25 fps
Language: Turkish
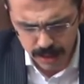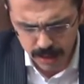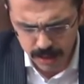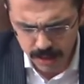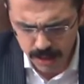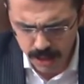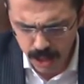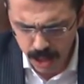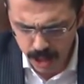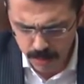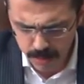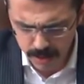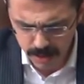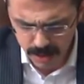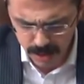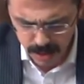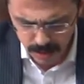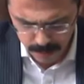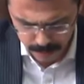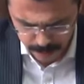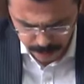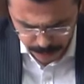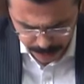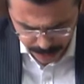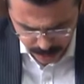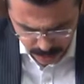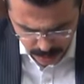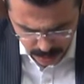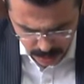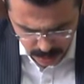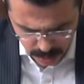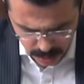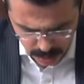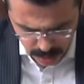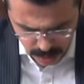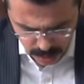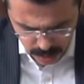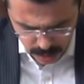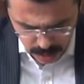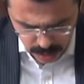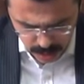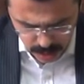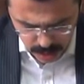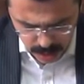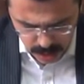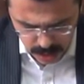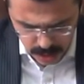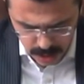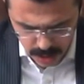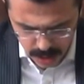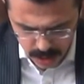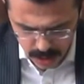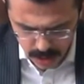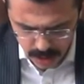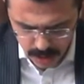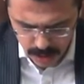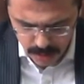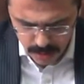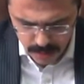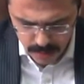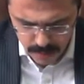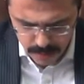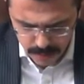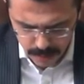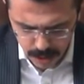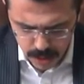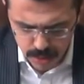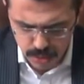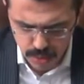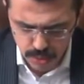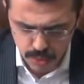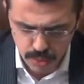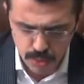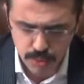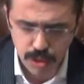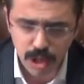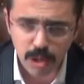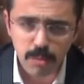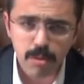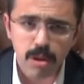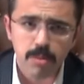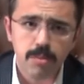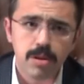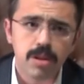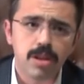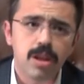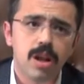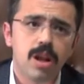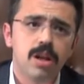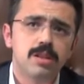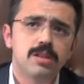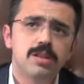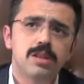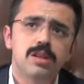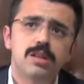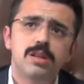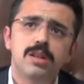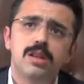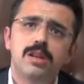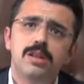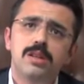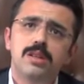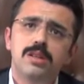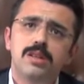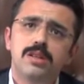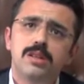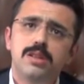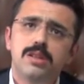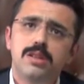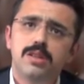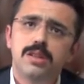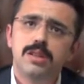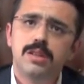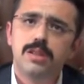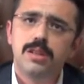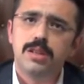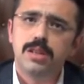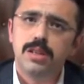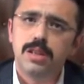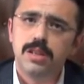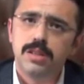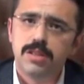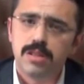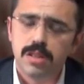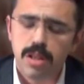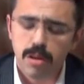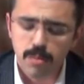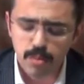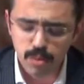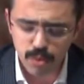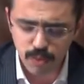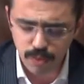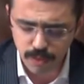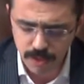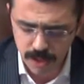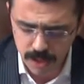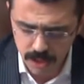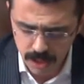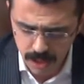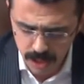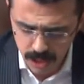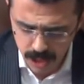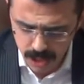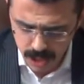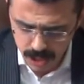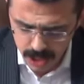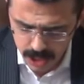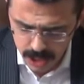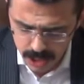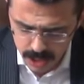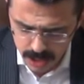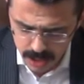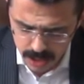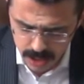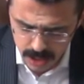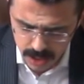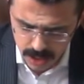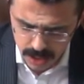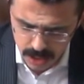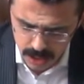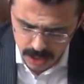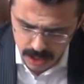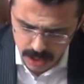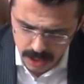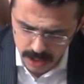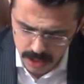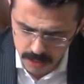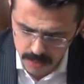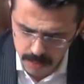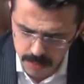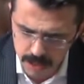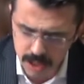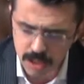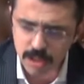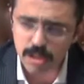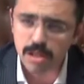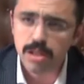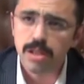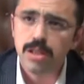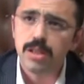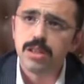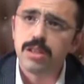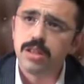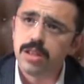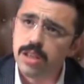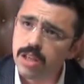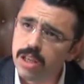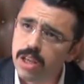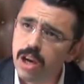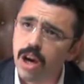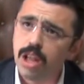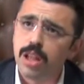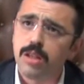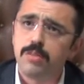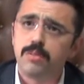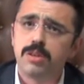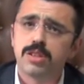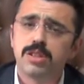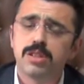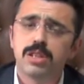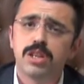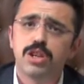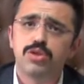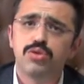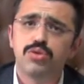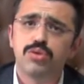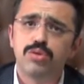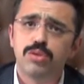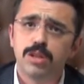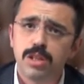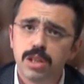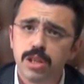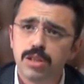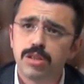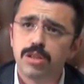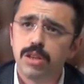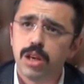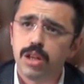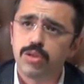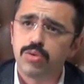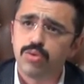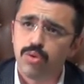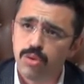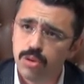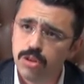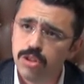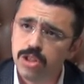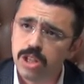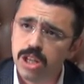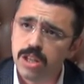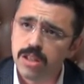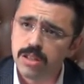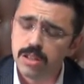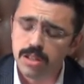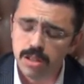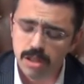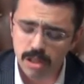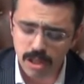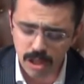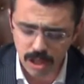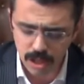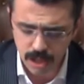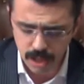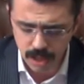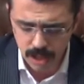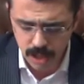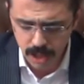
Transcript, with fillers: Devam edelim. Ee, Fatih Sultan Mehmet Han Hazretleri'nin e, İstanbul'u fethiyle ilgili e, bir e, tiye alınması geçiyor yine tiyatronun içerisinde.